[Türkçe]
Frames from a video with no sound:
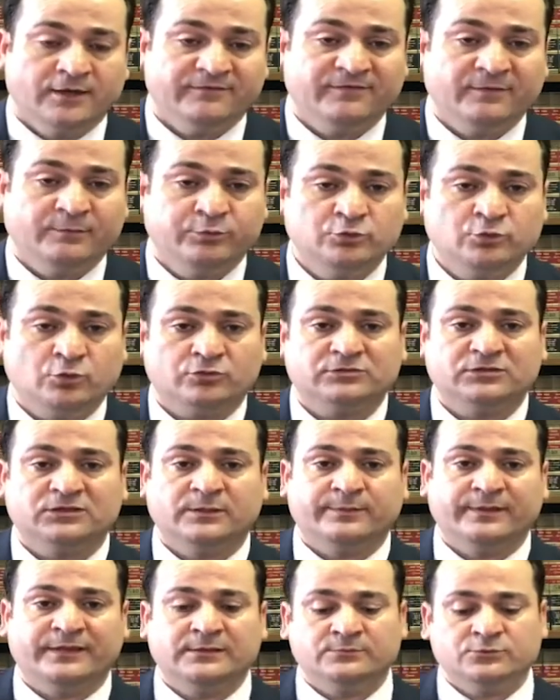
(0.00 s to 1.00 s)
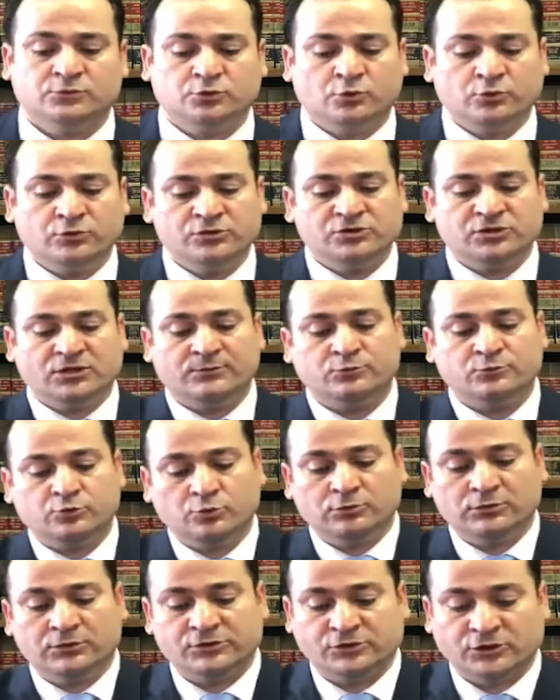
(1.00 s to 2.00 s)
Ve bu noktada benim söyleyeceğim
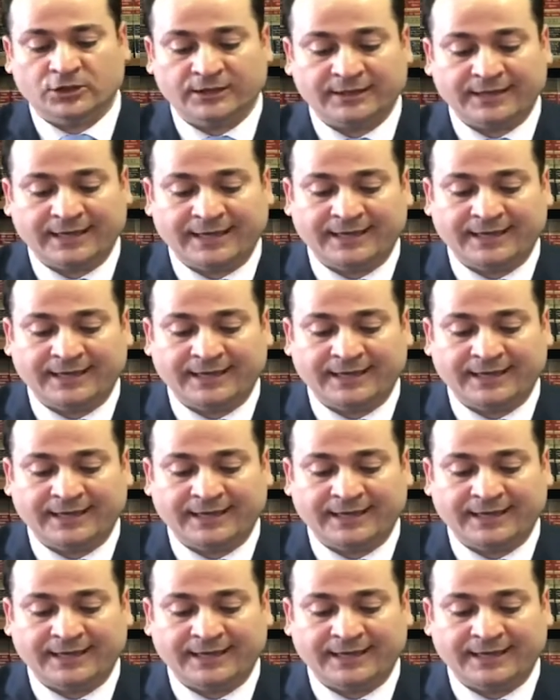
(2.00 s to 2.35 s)
şu olacak.